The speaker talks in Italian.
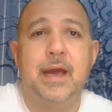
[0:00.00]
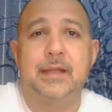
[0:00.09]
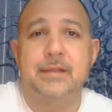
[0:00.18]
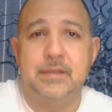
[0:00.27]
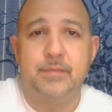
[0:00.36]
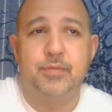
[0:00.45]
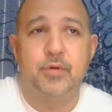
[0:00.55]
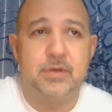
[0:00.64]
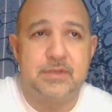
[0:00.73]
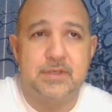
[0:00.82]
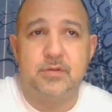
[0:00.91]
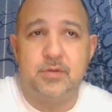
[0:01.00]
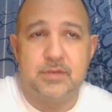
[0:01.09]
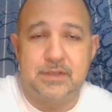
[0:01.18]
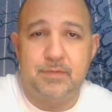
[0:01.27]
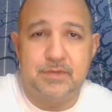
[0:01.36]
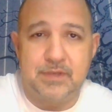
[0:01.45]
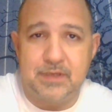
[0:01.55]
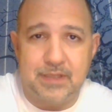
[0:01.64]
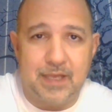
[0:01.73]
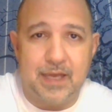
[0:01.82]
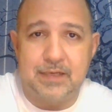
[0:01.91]
ad esempio non esistono sistemi
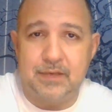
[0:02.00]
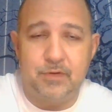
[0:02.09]
sanitari